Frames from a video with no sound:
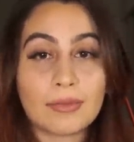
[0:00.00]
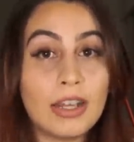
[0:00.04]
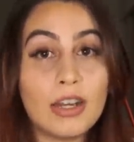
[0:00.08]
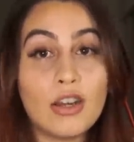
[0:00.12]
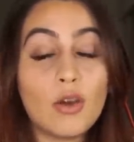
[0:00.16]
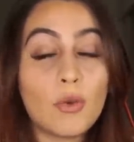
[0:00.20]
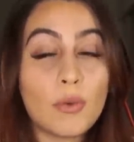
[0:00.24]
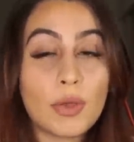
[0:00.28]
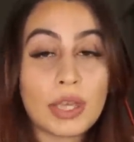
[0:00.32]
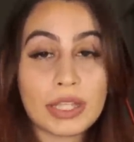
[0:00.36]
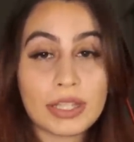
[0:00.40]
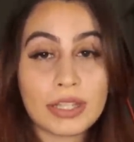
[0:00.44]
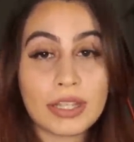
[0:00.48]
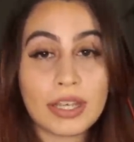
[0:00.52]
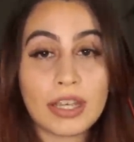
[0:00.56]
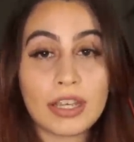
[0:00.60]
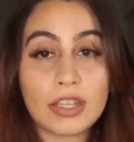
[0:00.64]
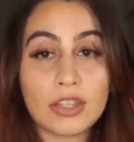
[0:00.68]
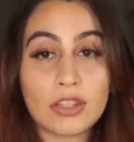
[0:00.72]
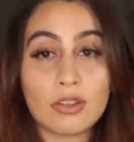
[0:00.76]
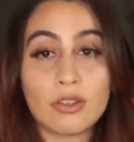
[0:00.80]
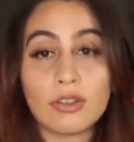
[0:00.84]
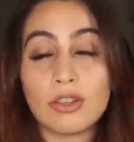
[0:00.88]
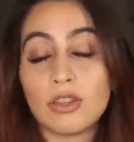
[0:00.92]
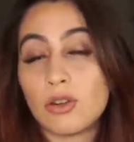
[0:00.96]
y lo hubiese
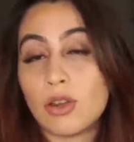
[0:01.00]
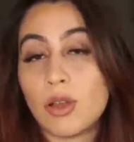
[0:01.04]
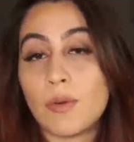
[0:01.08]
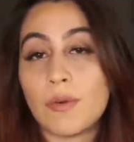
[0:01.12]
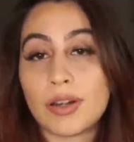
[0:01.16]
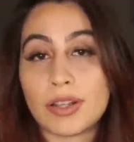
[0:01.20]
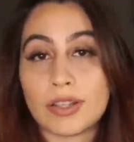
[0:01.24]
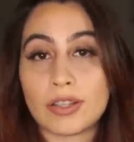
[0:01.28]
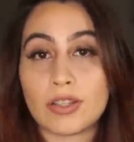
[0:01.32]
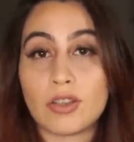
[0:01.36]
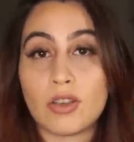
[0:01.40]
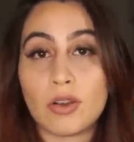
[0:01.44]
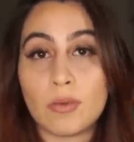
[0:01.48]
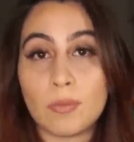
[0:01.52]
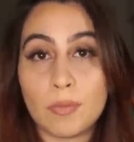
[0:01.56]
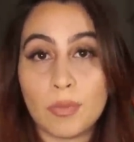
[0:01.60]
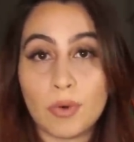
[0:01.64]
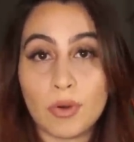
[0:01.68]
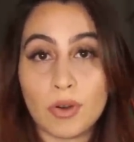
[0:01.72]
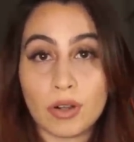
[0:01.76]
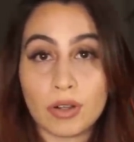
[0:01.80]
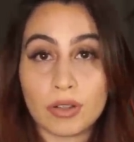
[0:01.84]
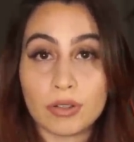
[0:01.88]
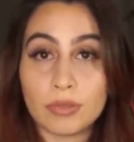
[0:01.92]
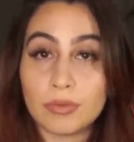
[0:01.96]
hecho de no haber sido
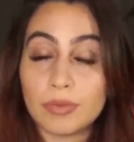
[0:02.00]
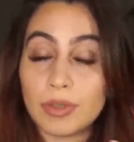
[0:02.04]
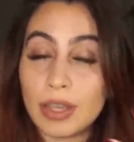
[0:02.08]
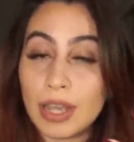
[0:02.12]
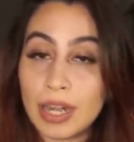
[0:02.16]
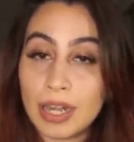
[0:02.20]
por